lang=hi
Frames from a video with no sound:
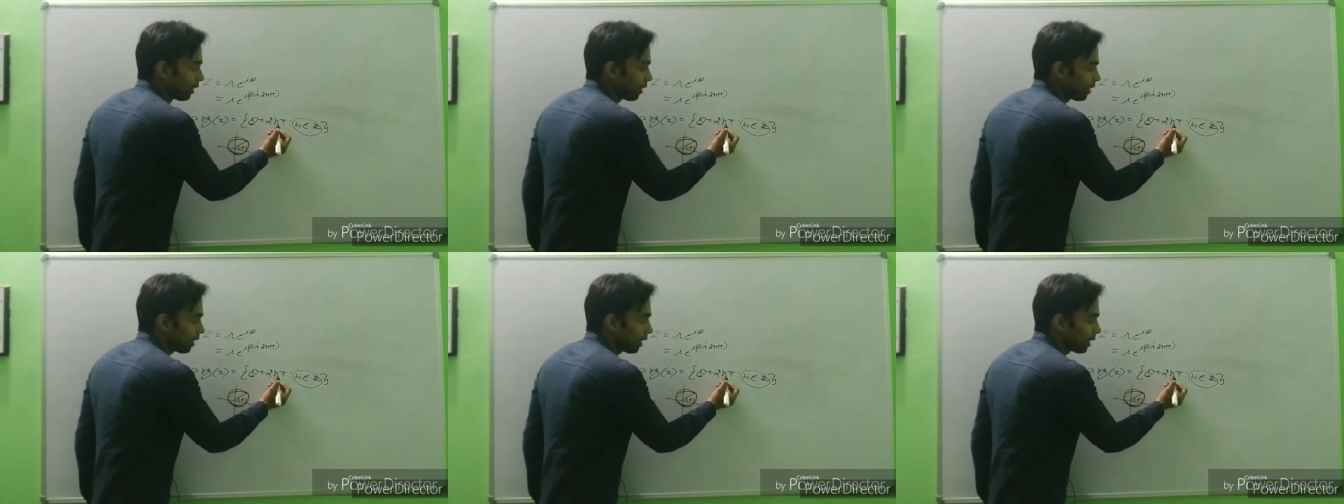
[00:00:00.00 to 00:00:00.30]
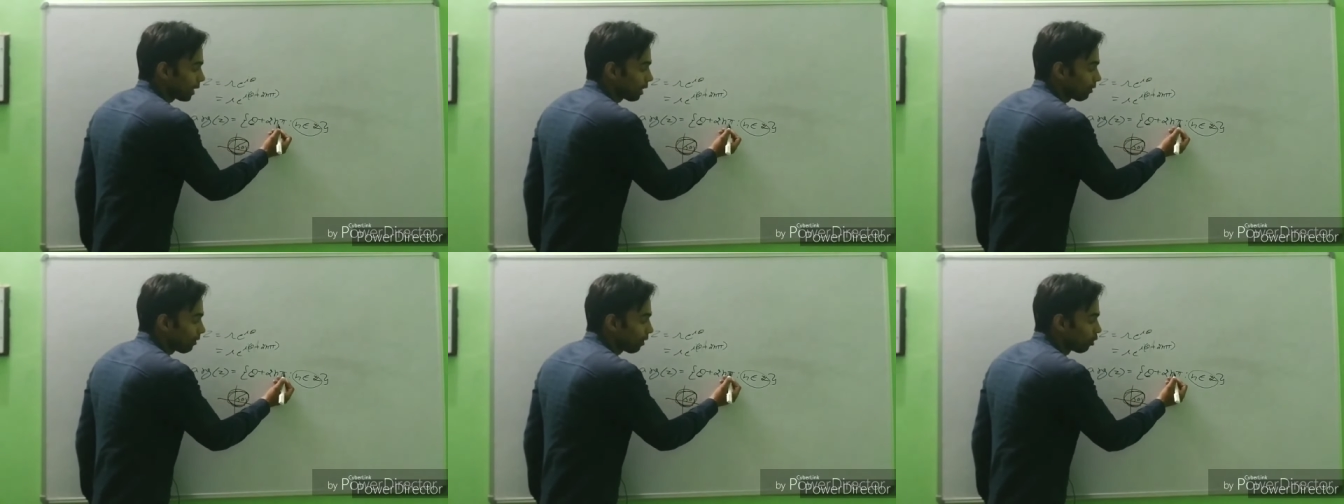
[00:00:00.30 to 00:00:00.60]
लेकिन
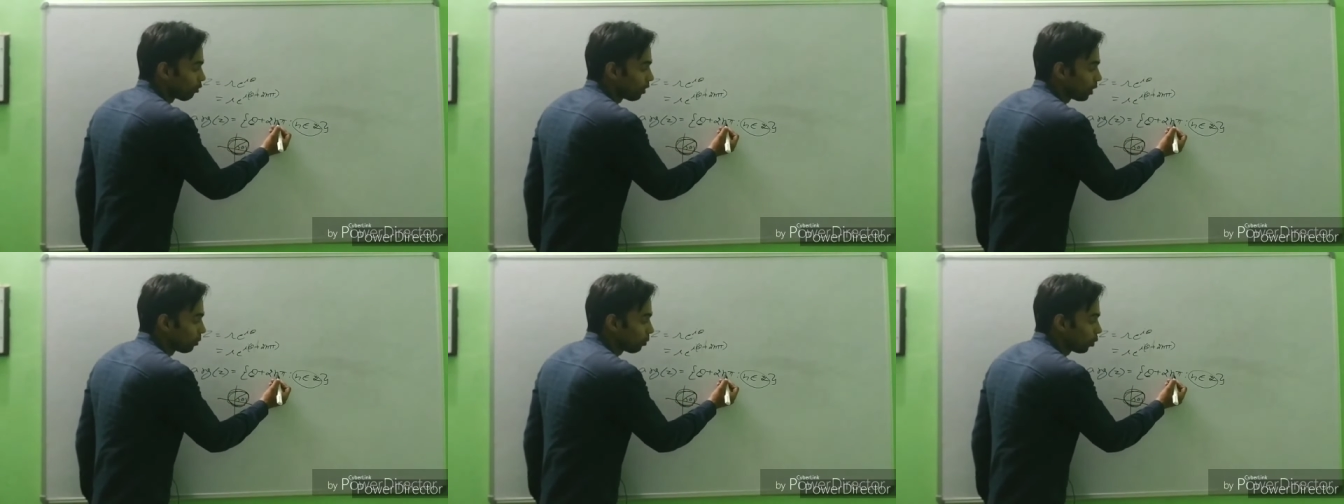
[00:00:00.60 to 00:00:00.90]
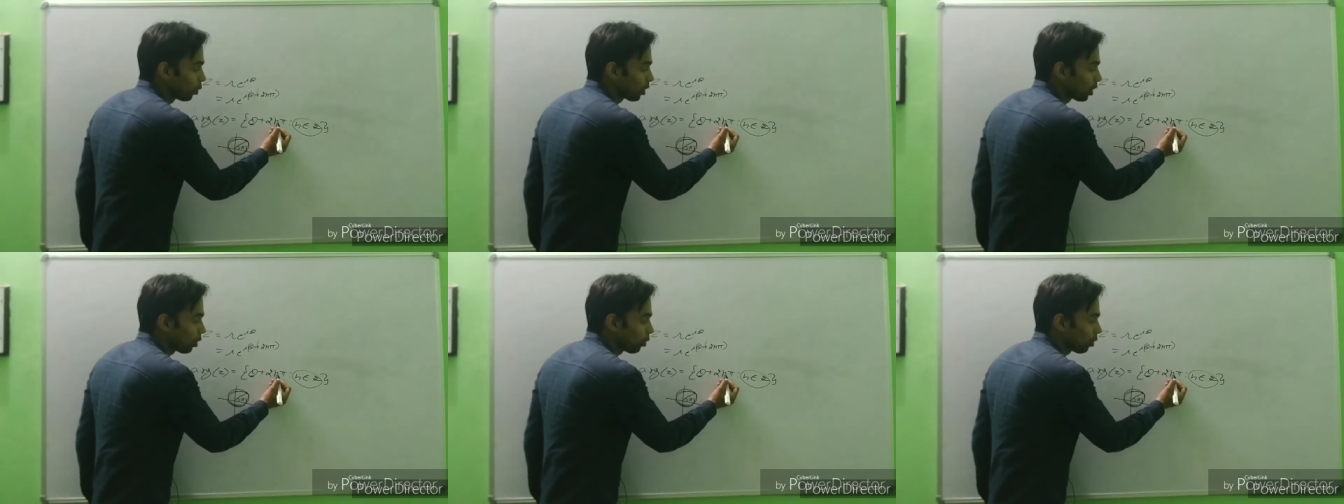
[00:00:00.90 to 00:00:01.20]
एन की वैल्यू वन
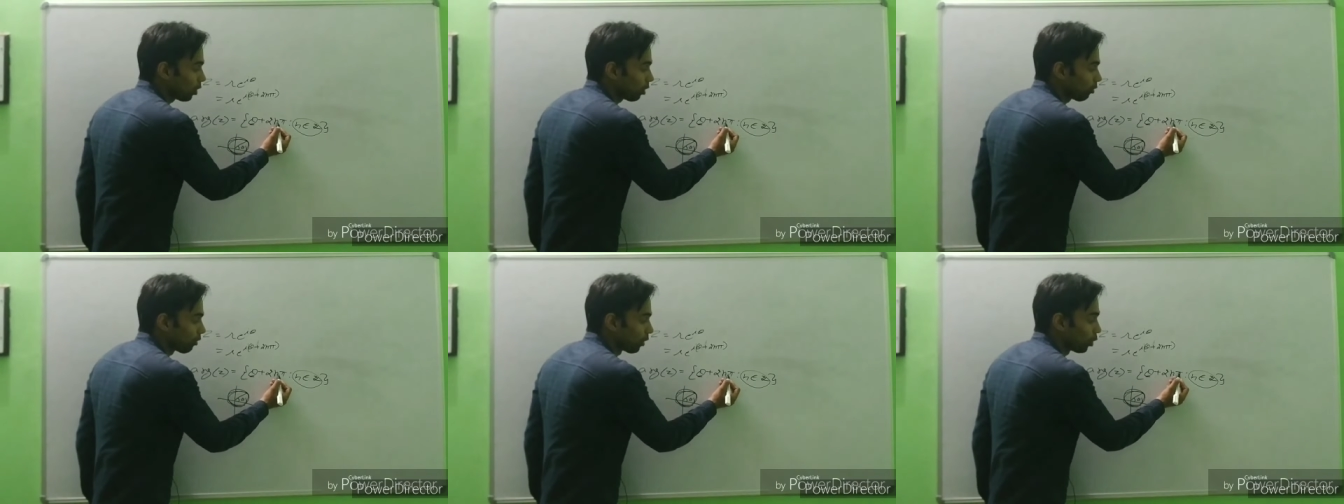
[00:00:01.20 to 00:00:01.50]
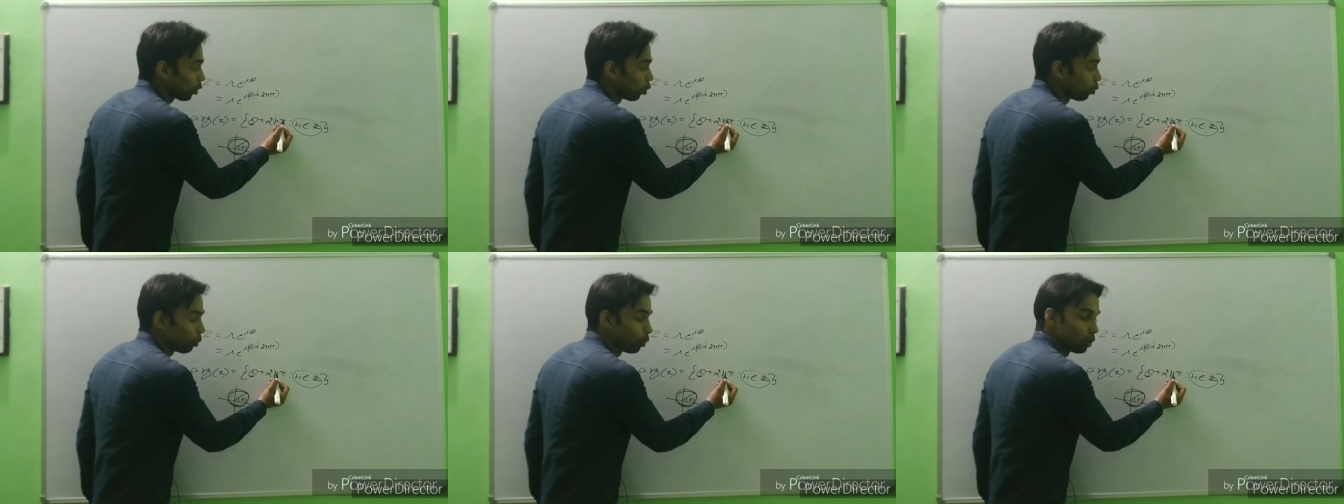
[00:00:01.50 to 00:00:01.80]
पुट करूंगा
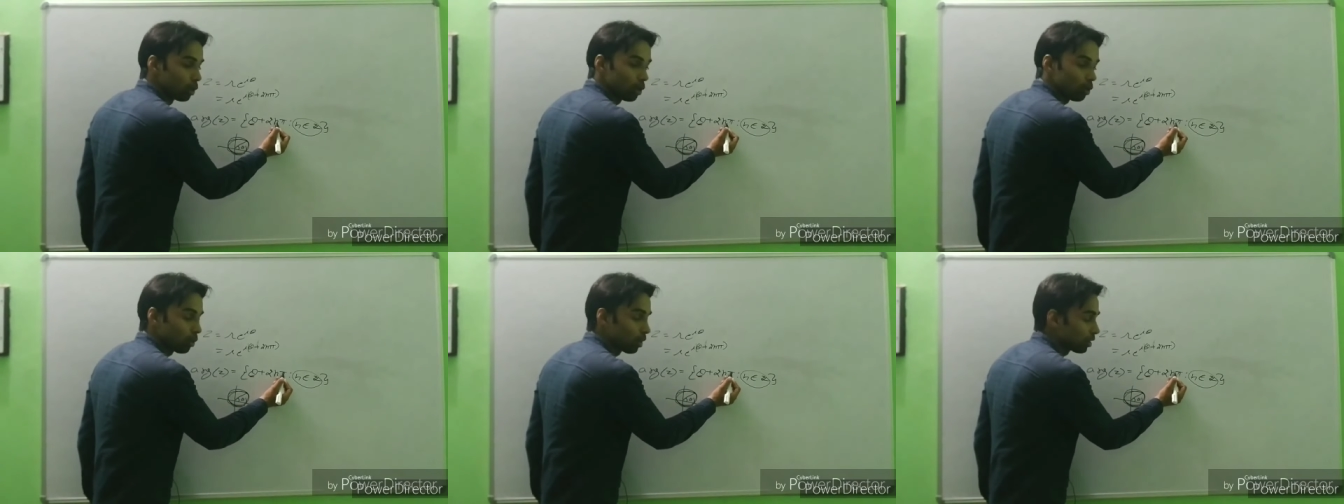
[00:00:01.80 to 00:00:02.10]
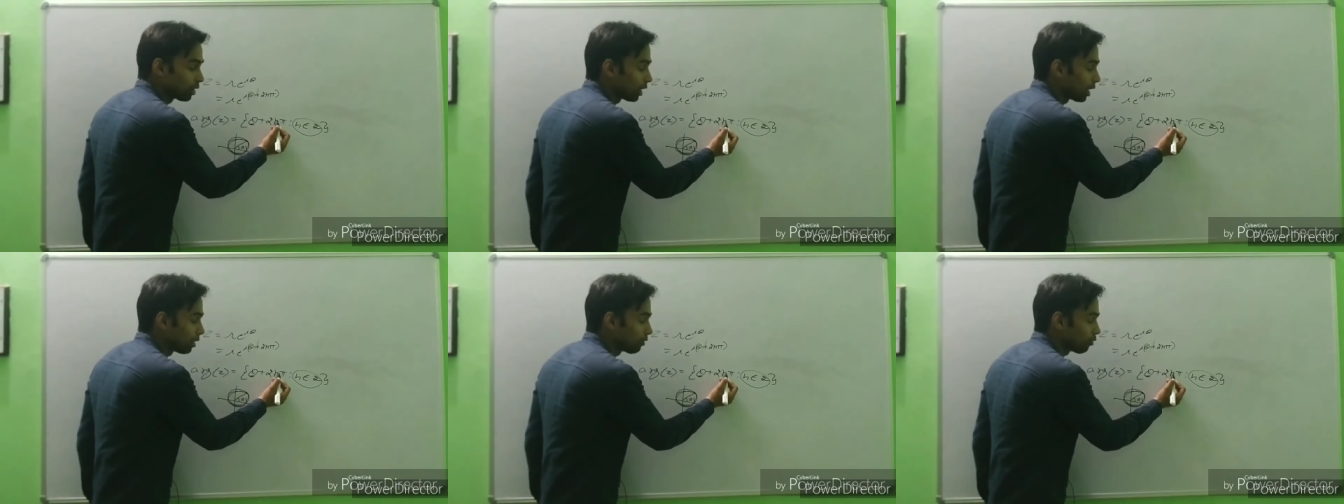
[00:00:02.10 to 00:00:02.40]
फिर टू पुट
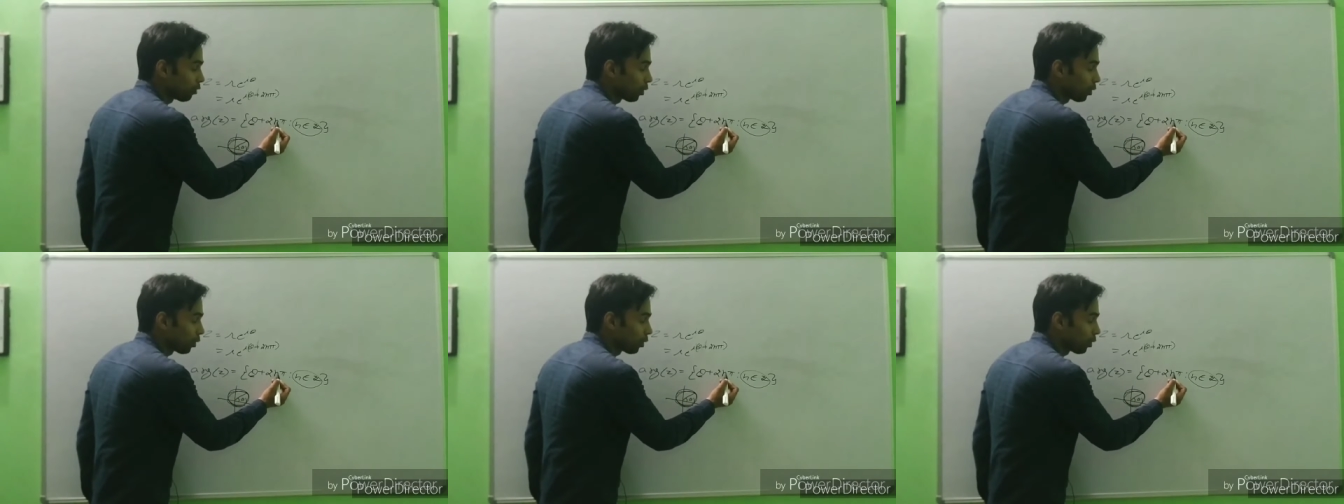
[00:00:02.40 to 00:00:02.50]
करूंगा थ्री